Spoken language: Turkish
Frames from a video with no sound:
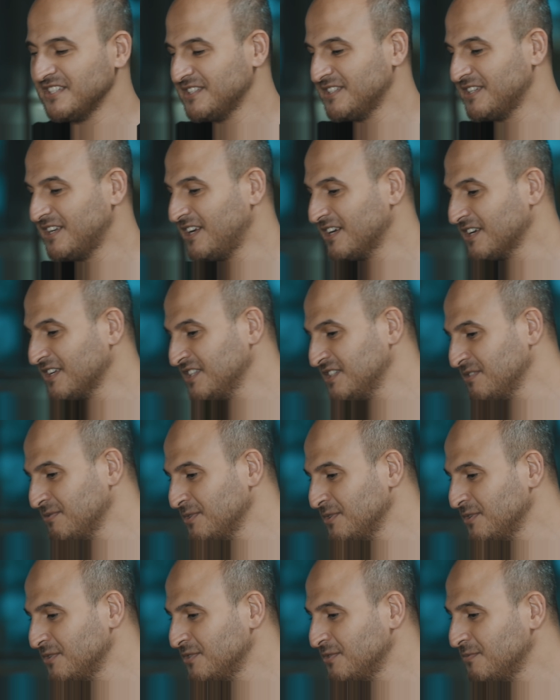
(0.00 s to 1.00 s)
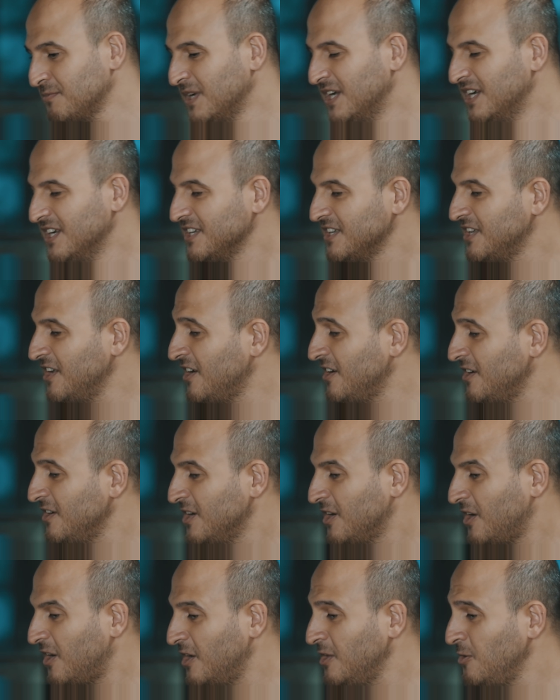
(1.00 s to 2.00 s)
sıra arkadaşıma döndüm. Ya
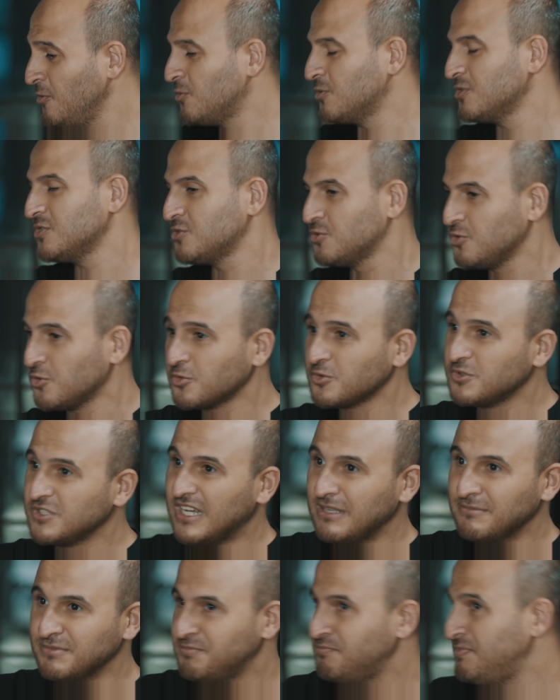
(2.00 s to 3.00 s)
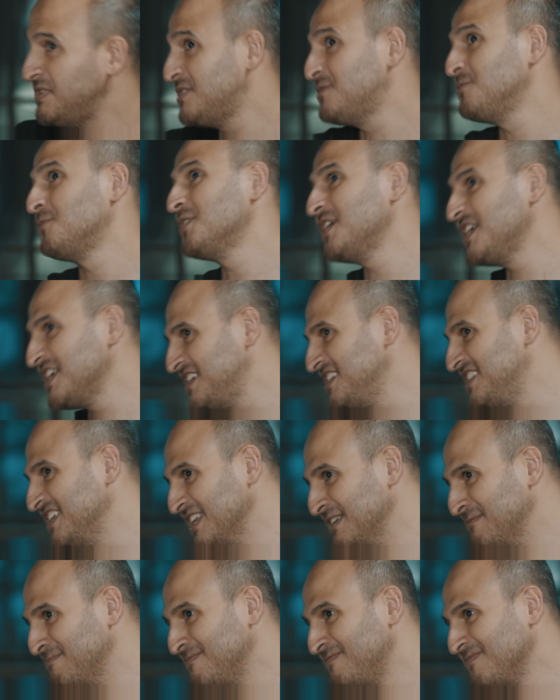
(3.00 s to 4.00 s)
Ali orası çok güzelmiş. Biz de oraya
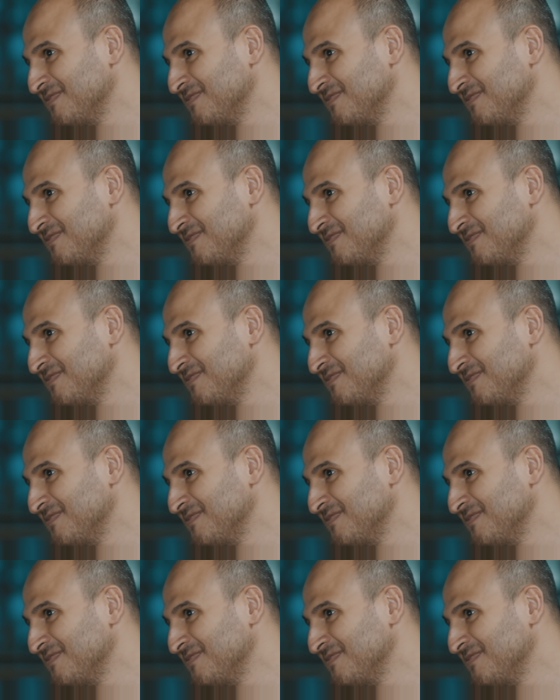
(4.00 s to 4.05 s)
gidelim